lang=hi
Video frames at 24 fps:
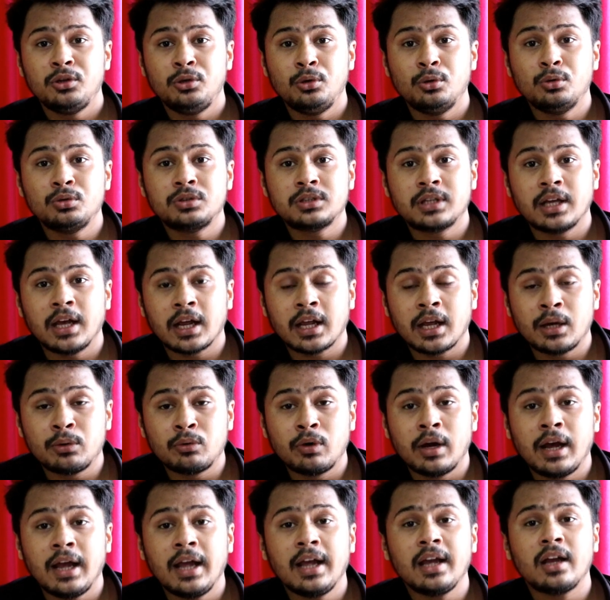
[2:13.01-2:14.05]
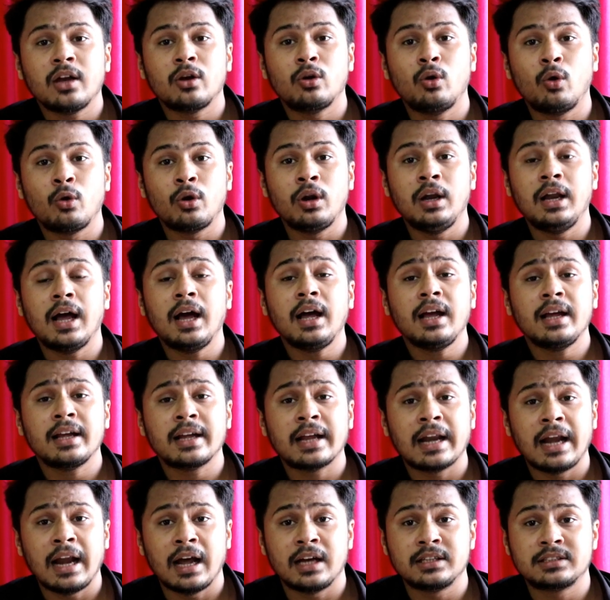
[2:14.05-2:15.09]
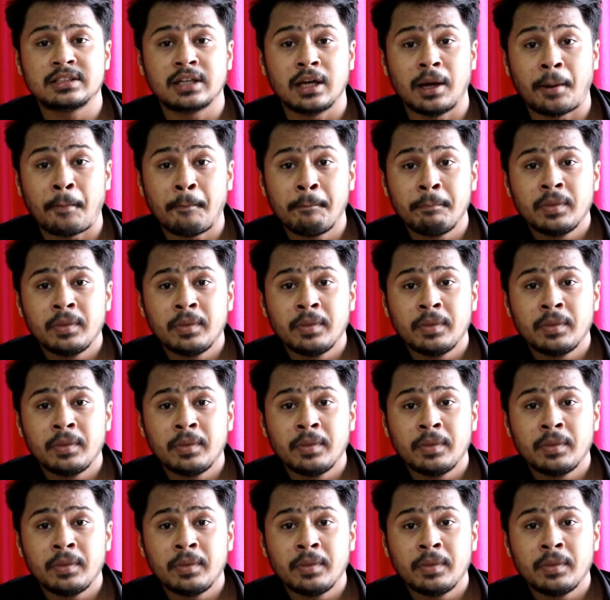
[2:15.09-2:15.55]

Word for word: यूज़ किया गया हुआ है गोरिल्ला ग्लास का